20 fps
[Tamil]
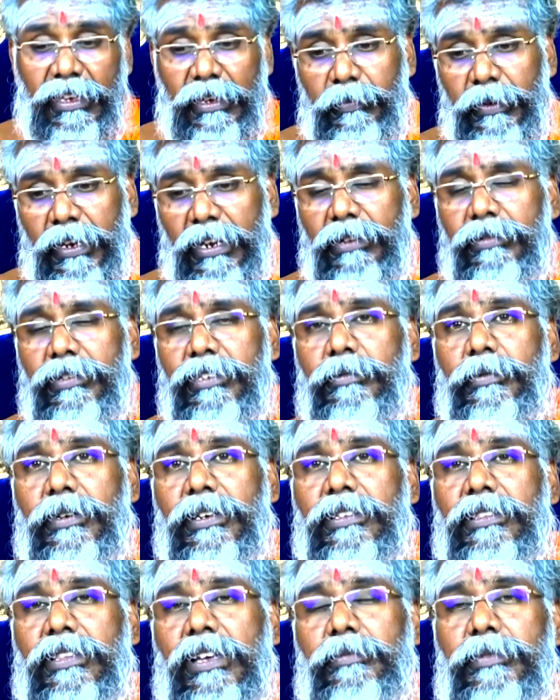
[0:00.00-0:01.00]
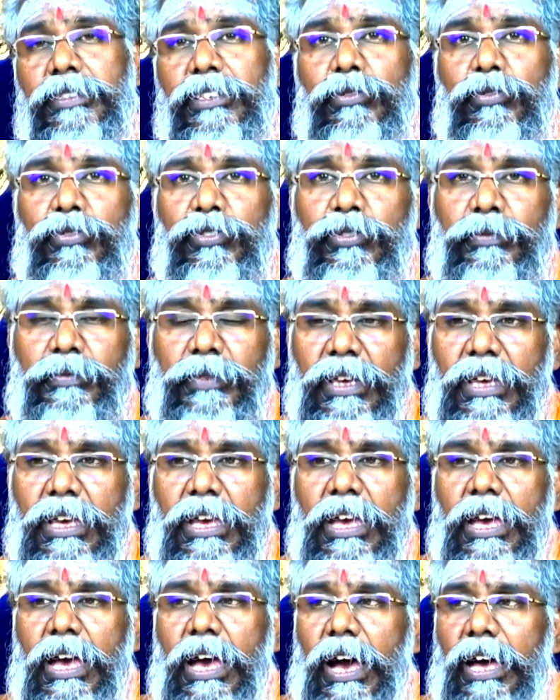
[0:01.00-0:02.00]
எப்படிலாம் வருது பாருங்கள் தாம்பத்திய தோஷம்
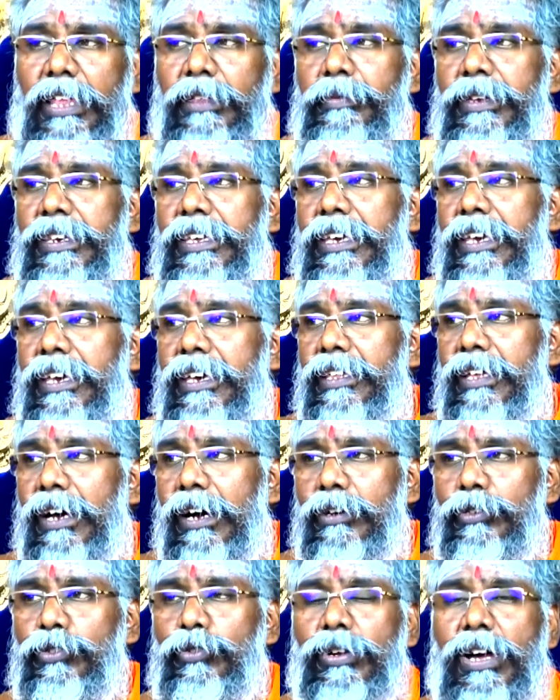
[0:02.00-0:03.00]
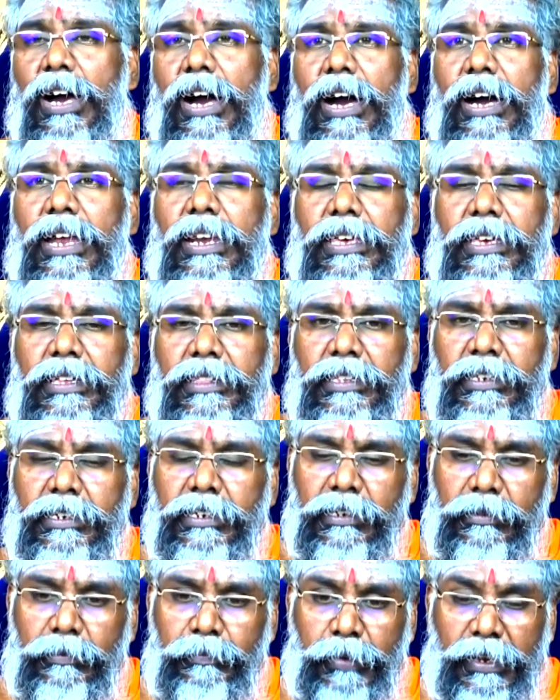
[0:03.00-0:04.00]
அதே மாதிரி ஏதாவது ஒரு
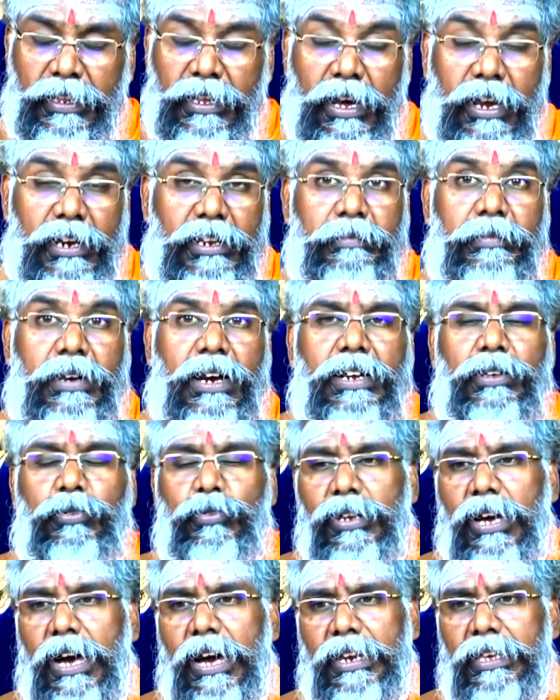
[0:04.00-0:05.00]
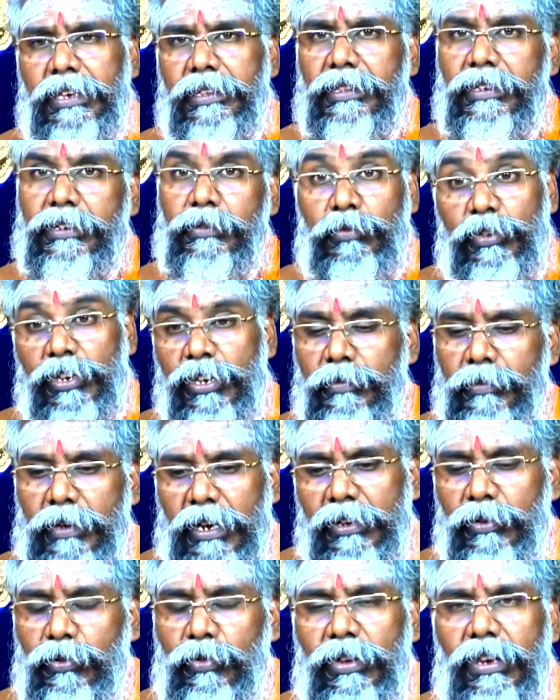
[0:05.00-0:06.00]
ஆலயத்துக்கு பிரதானமான ஒரு ஆலயத்துக்கு
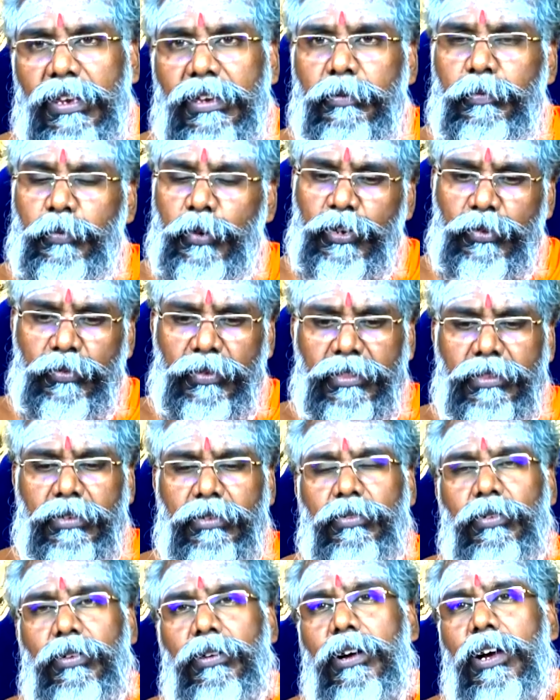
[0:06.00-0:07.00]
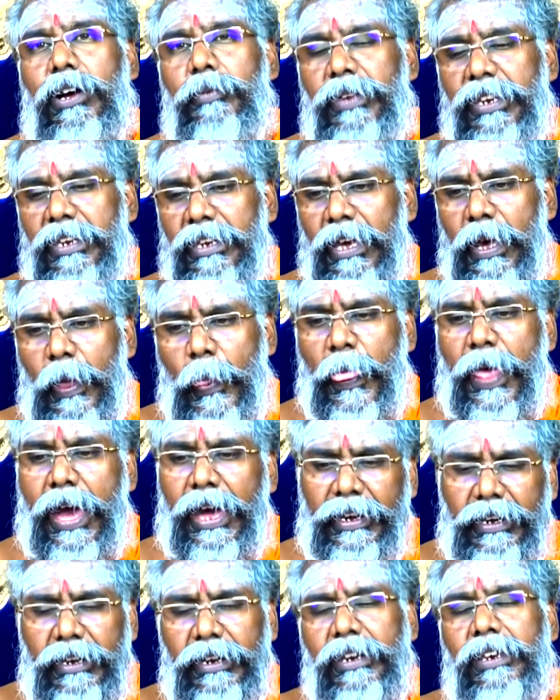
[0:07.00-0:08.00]
முக்கியமான கோயிலுக்கு போயிட்டு வந்திருக்கோம் அப்படின்னா
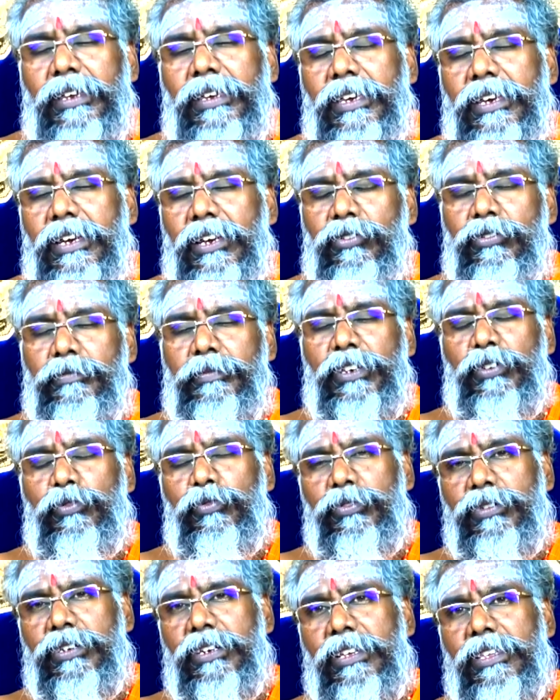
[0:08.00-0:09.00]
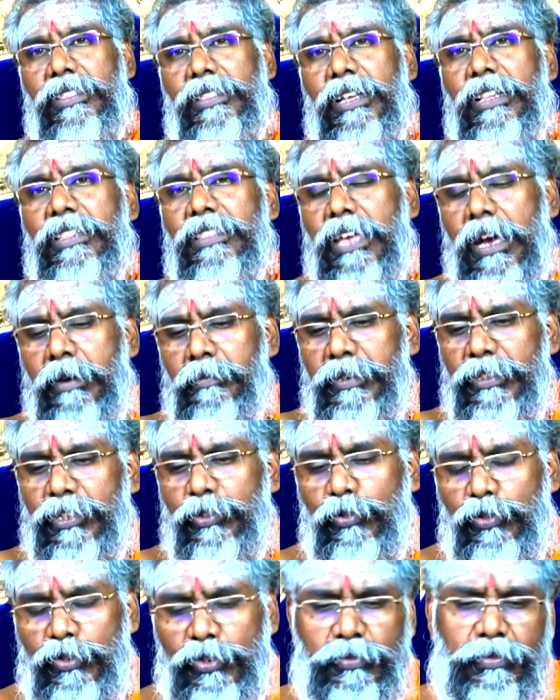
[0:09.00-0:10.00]
அன்றைக்கு கணவன் மனைவி ஒன்றிணைந்தால்
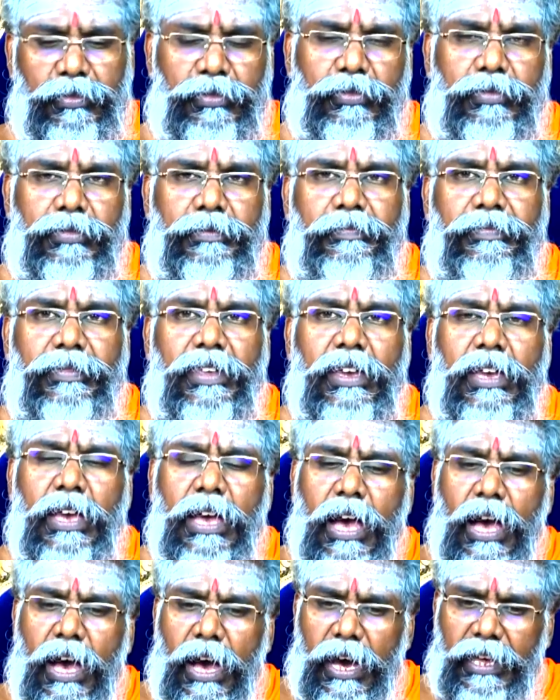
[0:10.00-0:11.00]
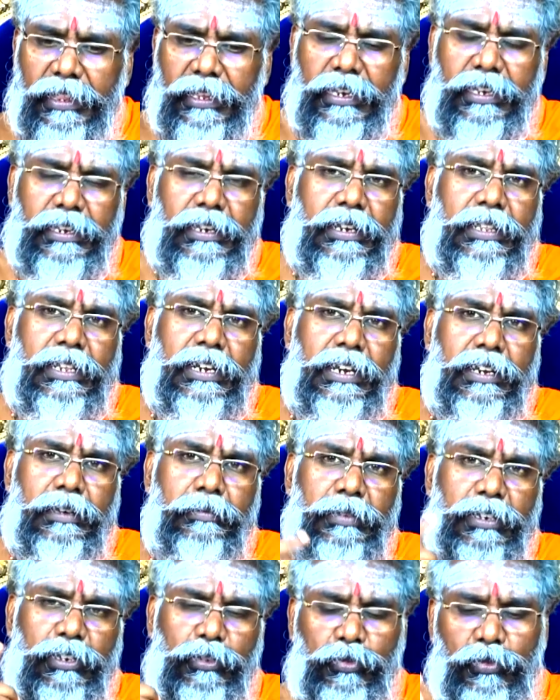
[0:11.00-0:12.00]
தாம்பத்திய தோஷம் வந்துடும் அதே நேரத்தில்
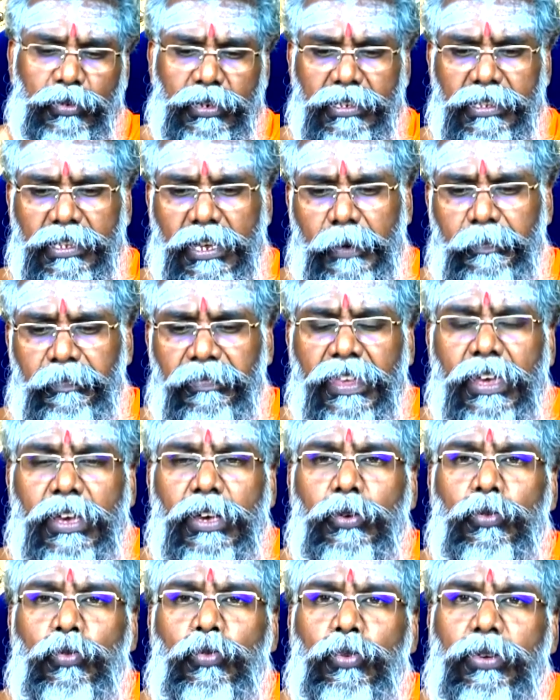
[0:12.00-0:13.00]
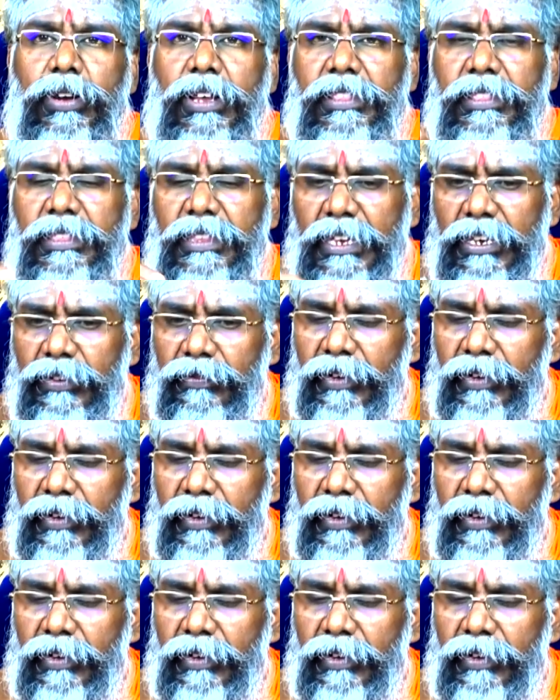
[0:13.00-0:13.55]
நம்ம என்ன சொன்னது தான் குழந்தை